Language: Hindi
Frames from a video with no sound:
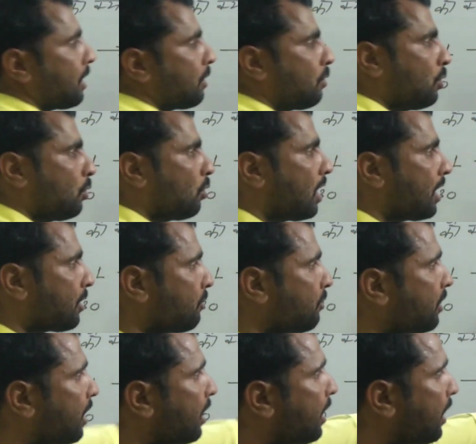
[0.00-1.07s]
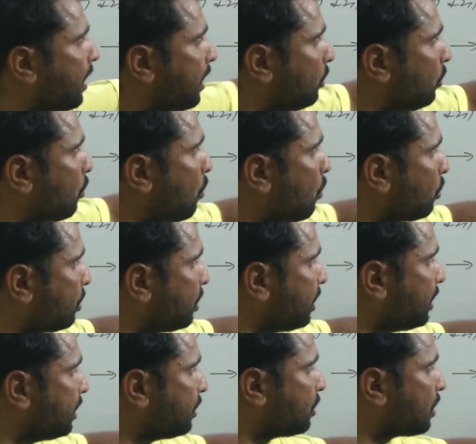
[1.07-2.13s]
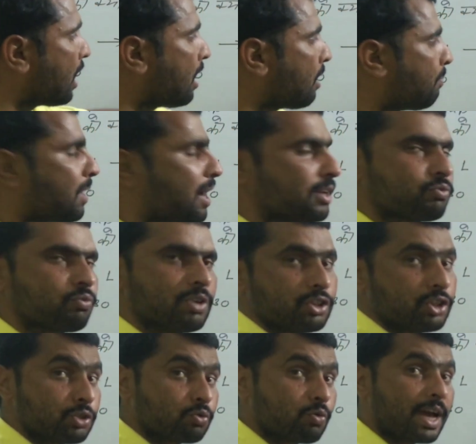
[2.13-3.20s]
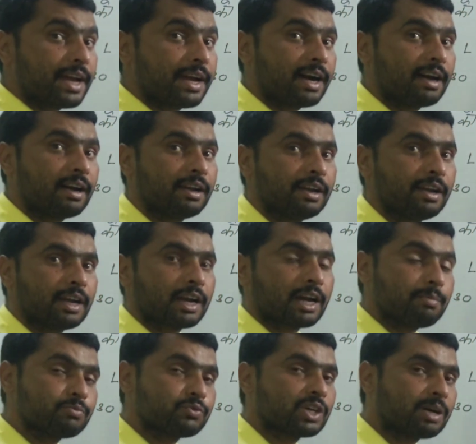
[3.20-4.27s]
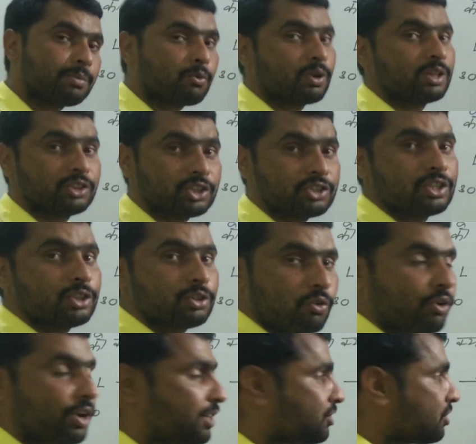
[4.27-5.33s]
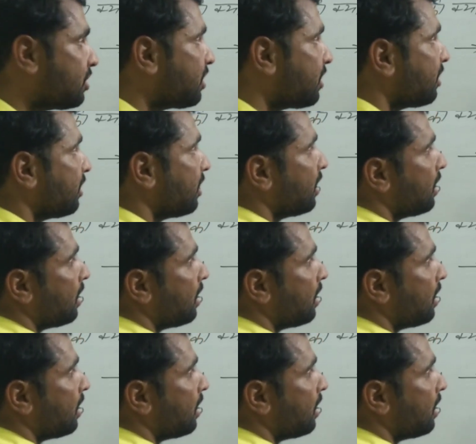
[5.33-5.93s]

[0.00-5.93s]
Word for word: तारीख को होगा क्योंकि एक दो तीन चार पांच उनतीस को आएगा कम से कम उनतीस दिन तो होने चाहिए